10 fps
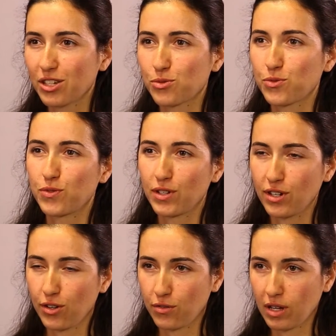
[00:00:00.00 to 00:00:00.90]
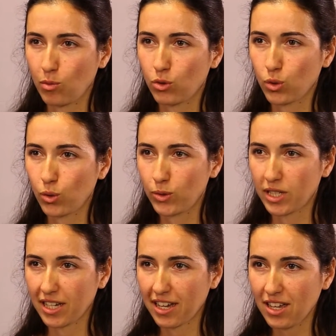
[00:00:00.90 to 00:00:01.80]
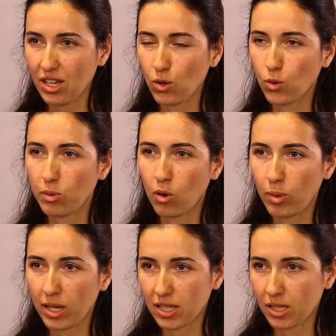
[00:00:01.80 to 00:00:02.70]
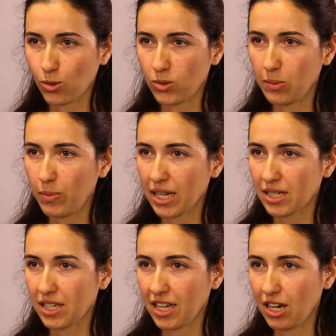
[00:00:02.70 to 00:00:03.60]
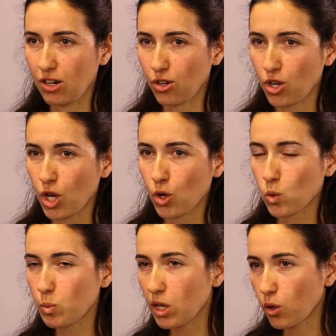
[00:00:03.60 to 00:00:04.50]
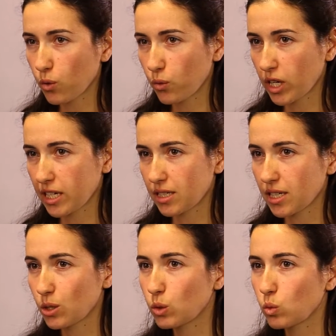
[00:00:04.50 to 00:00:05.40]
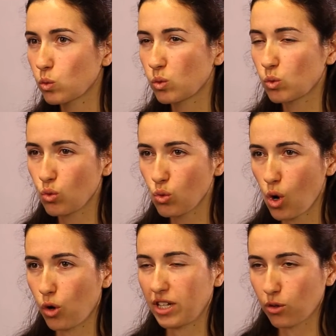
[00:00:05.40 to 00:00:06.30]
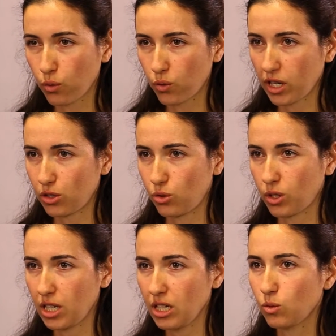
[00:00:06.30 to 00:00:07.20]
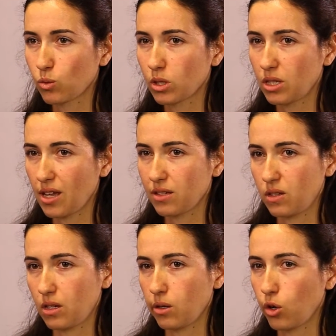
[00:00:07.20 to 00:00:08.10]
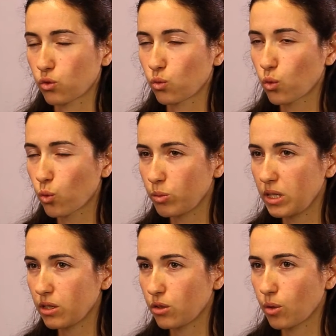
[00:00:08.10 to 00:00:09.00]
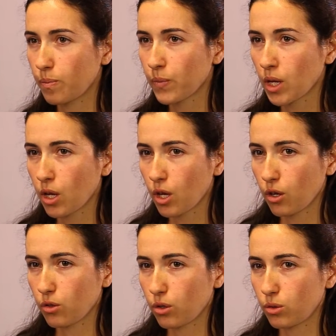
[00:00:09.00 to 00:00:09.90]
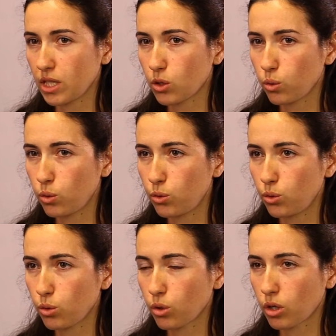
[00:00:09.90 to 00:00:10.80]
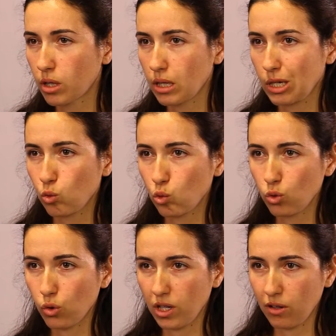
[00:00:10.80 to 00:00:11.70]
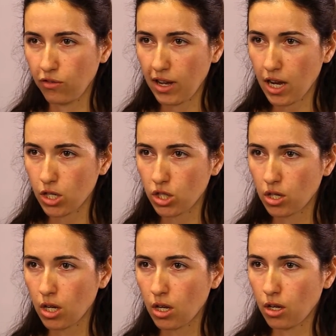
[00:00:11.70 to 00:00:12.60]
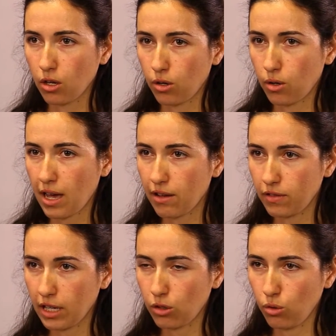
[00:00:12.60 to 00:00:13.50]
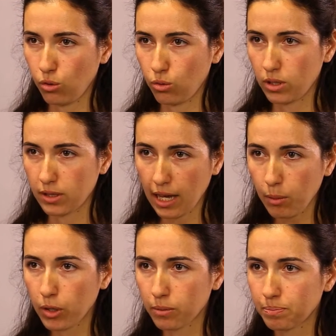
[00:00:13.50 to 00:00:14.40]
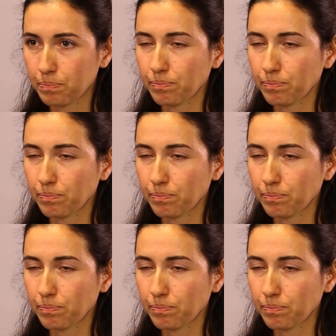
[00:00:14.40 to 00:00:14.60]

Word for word: à ce qu'on fait vraiment sur le terrain, on met en place des parcelles ou bien en reforestation ou en agroforesterie. Donc ça, c'est lorsqu'on combine des cultures et ou de l'élevage avec des arbres.